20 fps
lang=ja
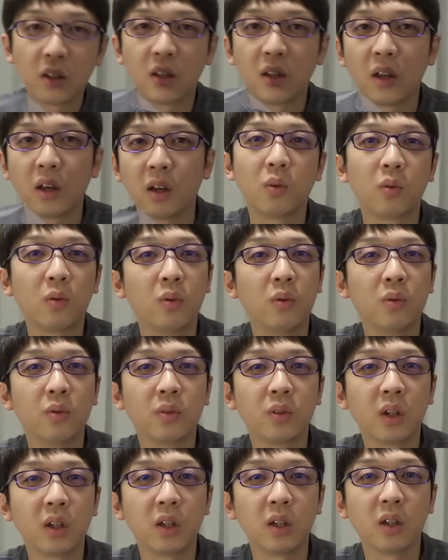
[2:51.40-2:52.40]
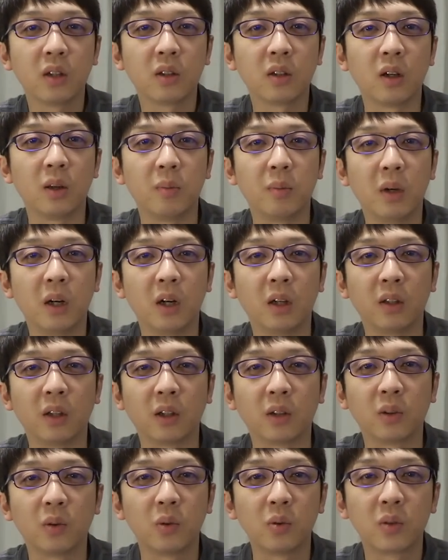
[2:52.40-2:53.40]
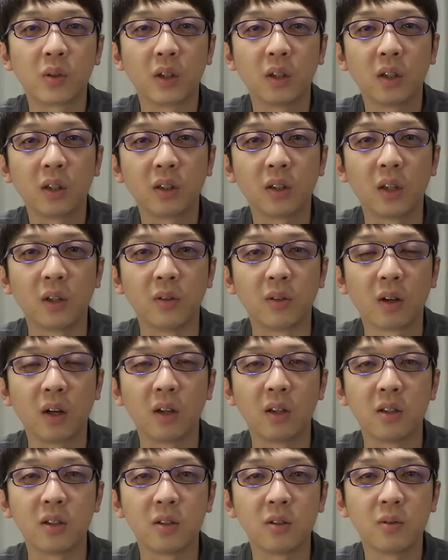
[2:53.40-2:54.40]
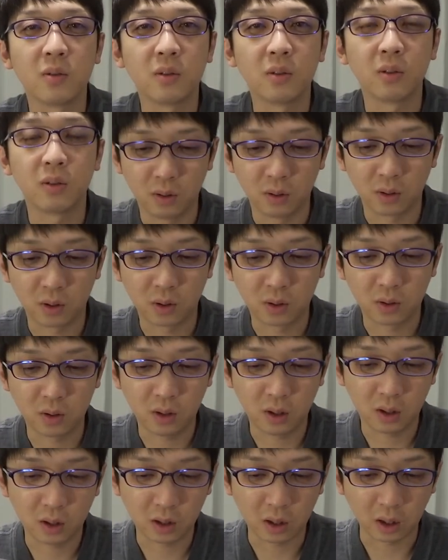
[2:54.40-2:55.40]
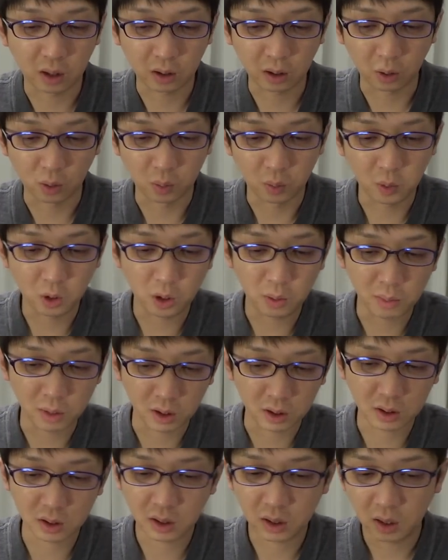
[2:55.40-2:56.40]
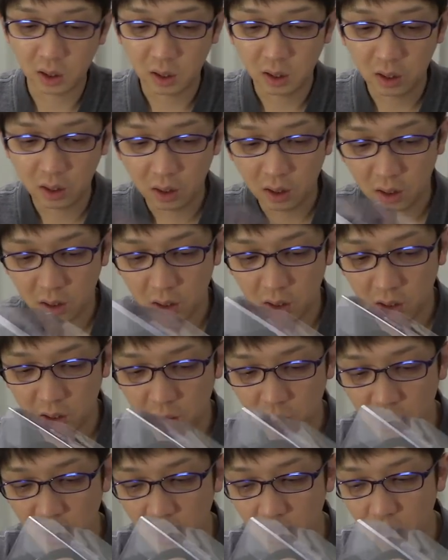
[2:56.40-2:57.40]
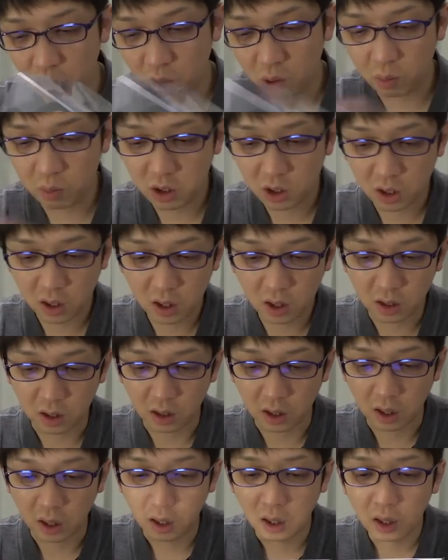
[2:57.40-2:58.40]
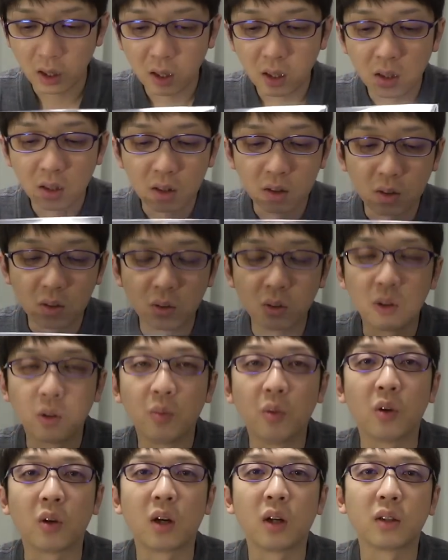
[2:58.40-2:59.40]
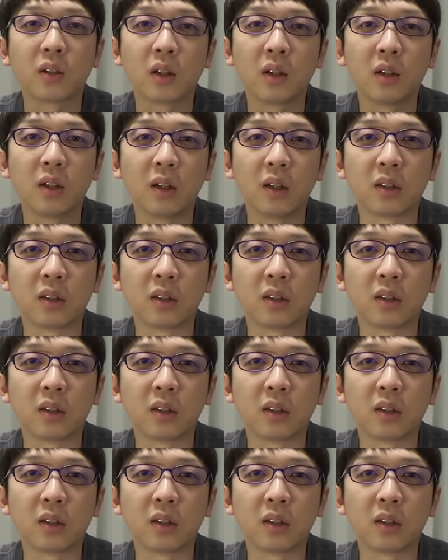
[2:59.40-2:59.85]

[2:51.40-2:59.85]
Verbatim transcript: でねこの出来だったらまあ納得かなっていう感じの作りだと思います。で、全部はめ込み式なんでね、作るのも簡単で